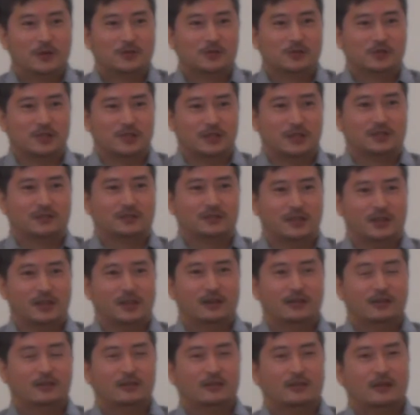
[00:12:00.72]
所じゃなくて「
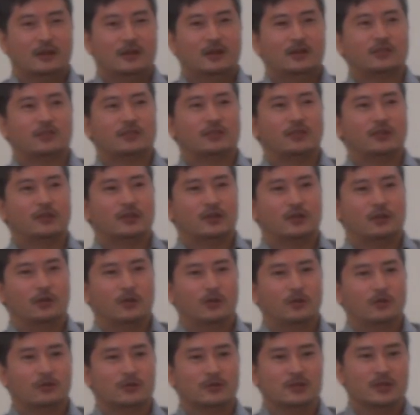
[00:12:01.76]
あなたさっき
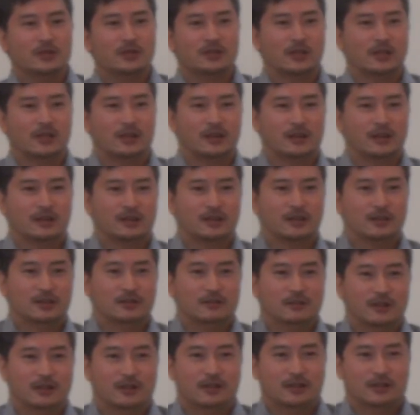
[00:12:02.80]
ホールに行ってなかった」って
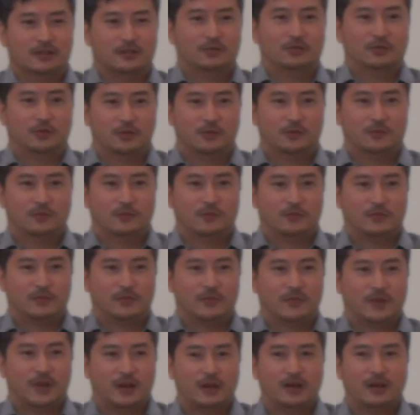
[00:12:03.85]
言われたんですよ「
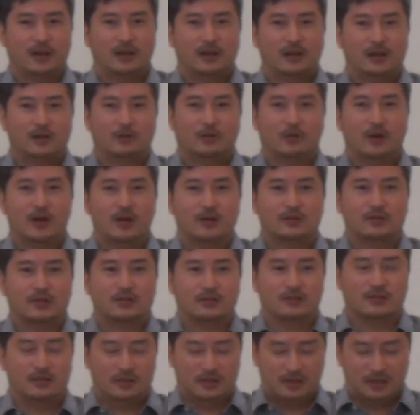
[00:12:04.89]
はいご挨
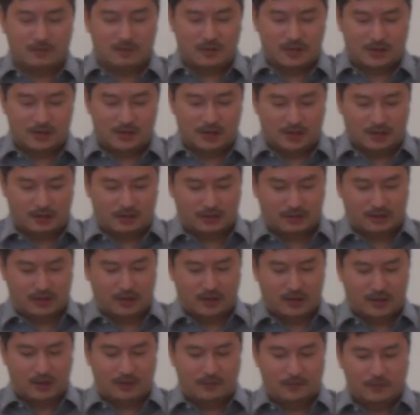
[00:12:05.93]
拶に行ってました」っつっ
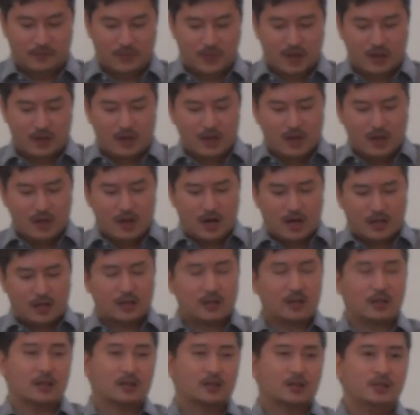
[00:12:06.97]
たら「あ
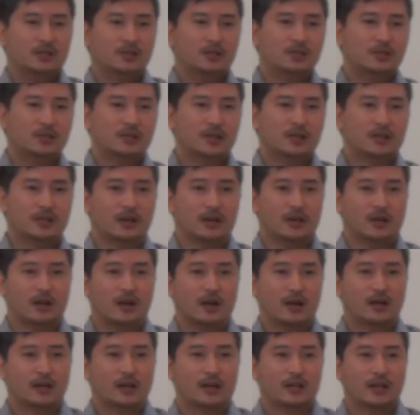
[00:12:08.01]
なたはキッチンなんだから
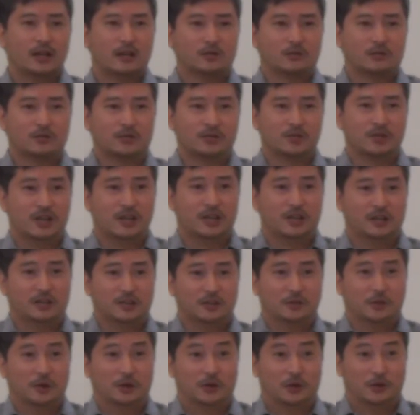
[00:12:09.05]
関係ないことしないで」っ
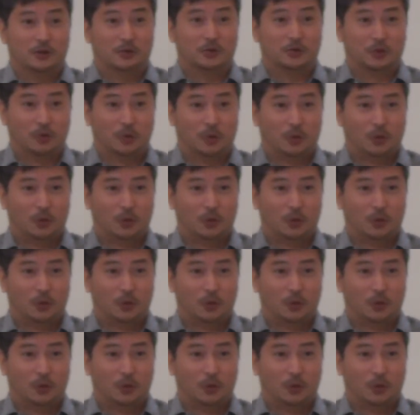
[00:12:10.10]
て言われたんですよ